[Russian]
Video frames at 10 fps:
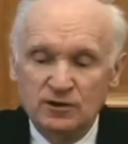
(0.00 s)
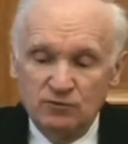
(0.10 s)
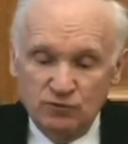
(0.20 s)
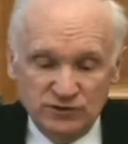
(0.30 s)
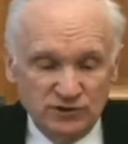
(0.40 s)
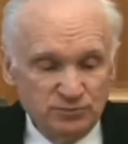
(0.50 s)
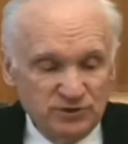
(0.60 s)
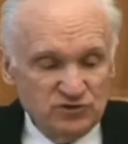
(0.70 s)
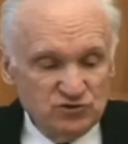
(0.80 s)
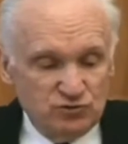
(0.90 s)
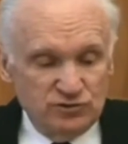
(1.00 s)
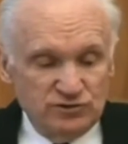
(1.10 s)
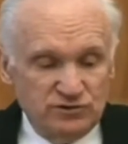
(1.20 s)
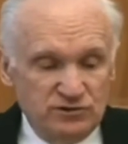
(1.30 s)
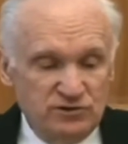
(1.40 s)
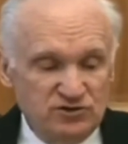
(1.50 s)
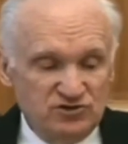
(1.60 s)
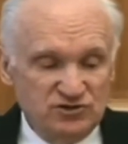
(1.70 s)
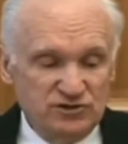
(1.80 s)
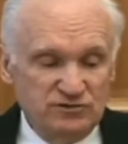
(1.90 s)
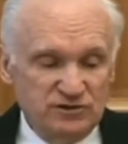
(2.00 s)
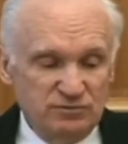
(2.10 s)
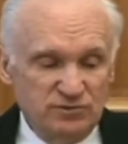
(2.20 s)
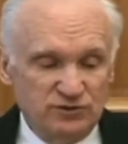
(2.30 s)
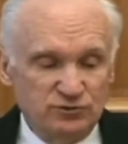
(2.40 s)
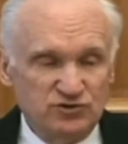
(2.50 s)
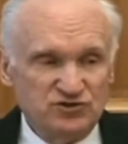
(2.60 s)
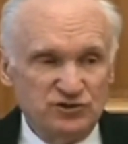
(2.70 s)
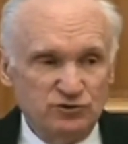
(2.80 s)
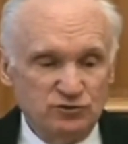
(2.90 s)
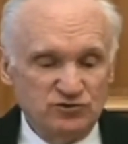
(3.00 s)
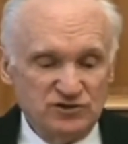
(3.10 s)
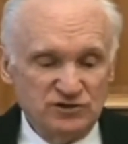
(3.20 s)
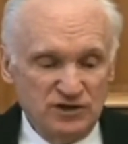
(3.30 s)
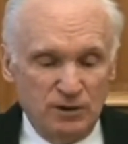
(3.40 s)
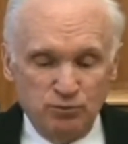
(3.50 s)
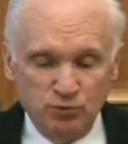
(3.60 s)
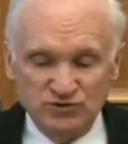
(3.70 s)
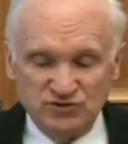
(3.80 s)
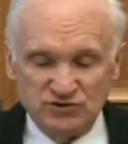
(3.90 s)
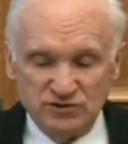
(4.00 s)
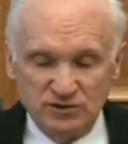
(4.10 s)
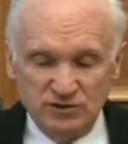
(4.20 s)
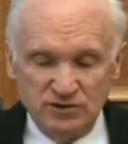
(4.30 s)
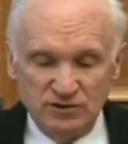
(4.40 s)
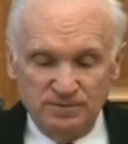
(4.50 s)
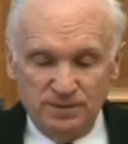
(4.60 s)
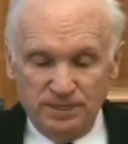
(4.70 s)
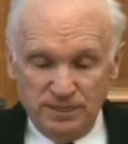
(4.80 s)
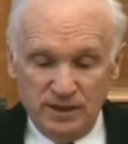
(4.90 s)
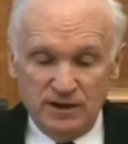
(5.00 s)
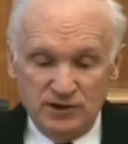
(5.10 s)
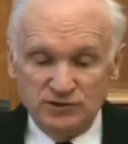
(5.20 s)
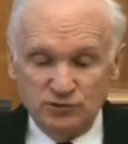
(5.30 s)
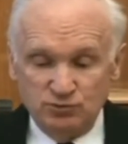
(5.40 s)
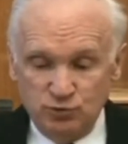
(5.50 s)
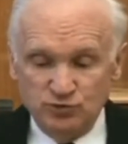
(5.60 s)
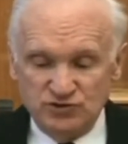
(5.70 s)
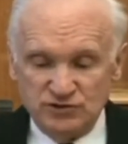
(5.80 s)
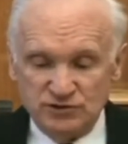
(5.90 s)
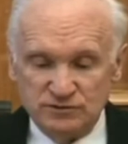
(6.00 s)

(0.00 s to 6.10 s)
Вот это происходит и с человеком, который становится на путь, на этот путь.